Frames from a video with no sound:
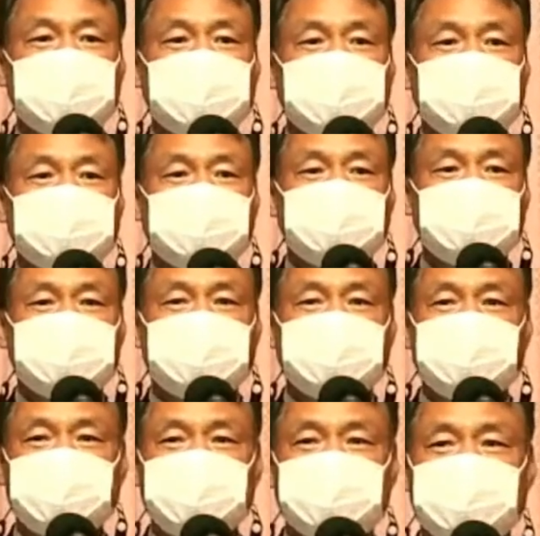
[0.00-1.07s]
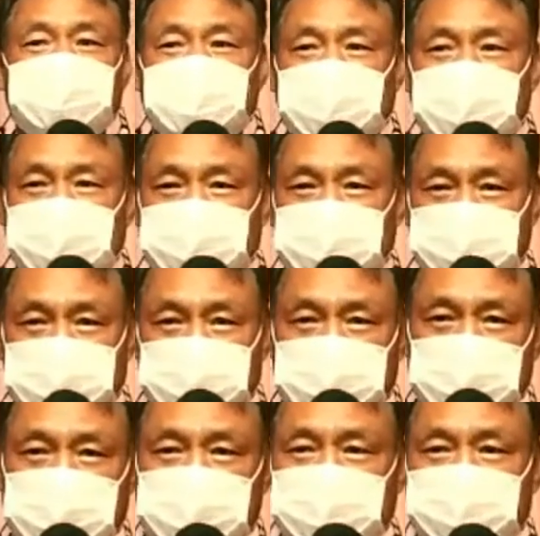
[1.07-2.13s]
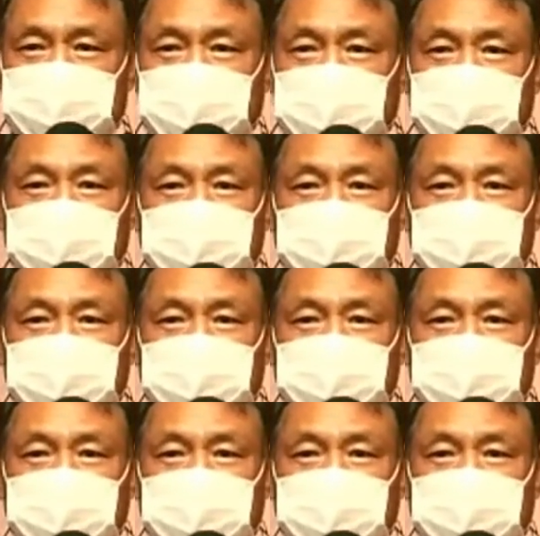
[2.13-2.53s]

지금은 우리나라가 지금 어떻게 됐습니까?